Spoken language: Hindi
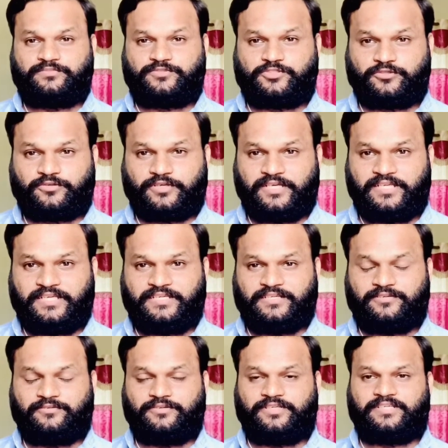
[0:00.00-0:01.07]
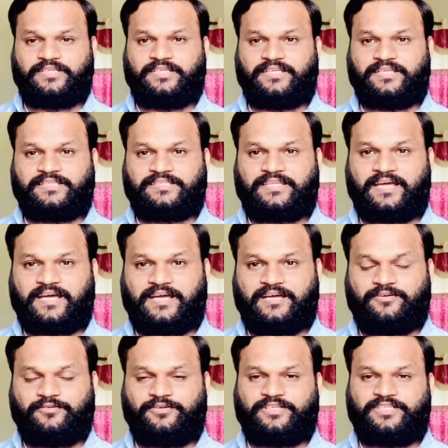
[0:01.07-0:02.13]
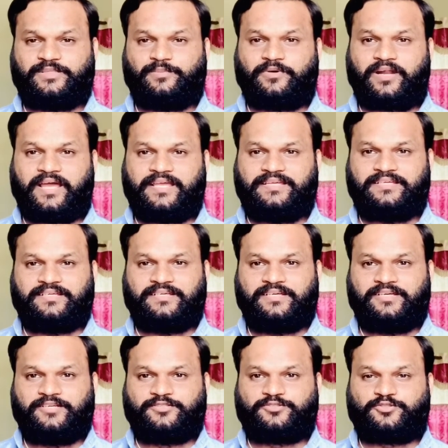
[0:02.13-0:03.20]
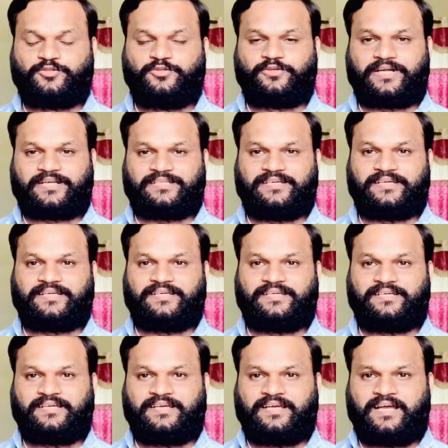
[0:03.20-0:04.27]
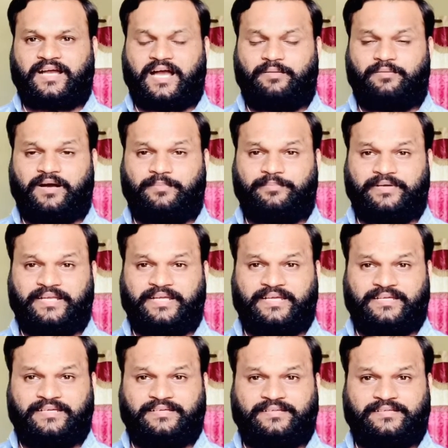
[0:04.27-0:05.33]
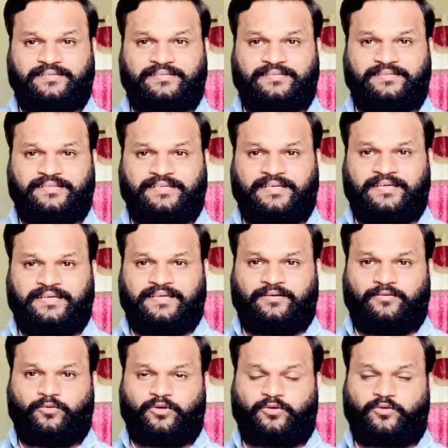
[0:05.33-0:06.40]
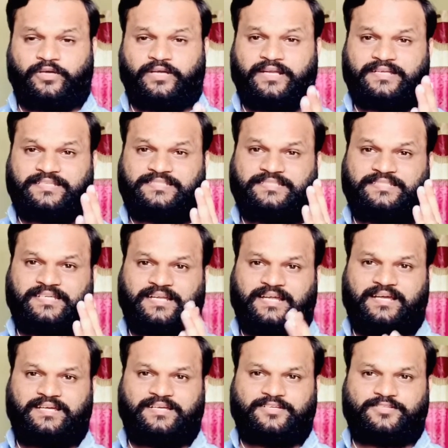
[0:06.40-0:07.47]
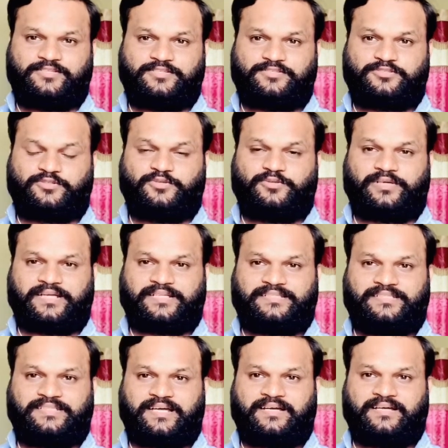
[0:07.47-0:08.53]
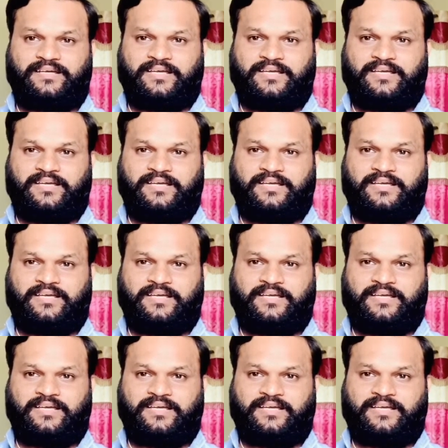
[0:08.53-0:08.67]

चुगली उनकी निंदा उनकी बुराई शुरू कर देंगे अब हमने उनको एनर्जी देना शुरू कर दिया